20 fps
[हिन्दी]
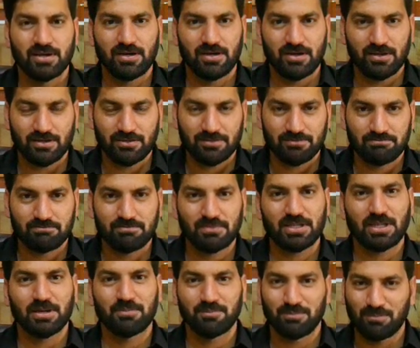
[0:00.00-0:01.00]

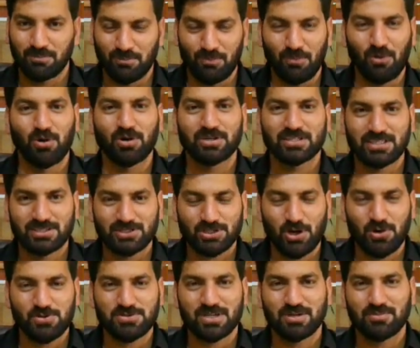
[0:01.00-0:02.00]
मतलब मोर देन
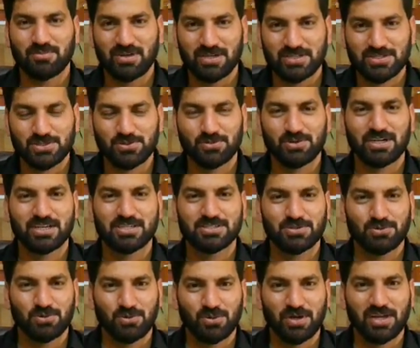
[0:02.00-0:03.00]
थाउजेंड प्लस
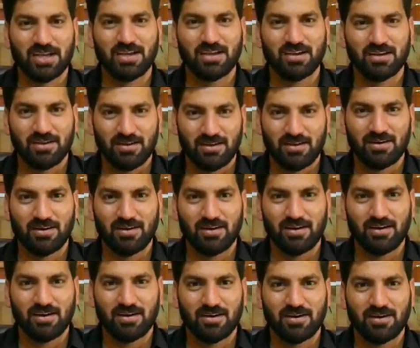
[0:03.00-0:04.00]
स्टूडेंट्स होंगे
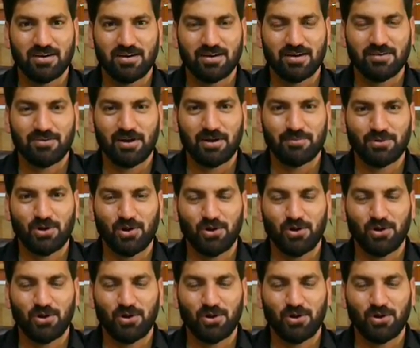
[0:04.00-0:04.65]
इफ़ आई एम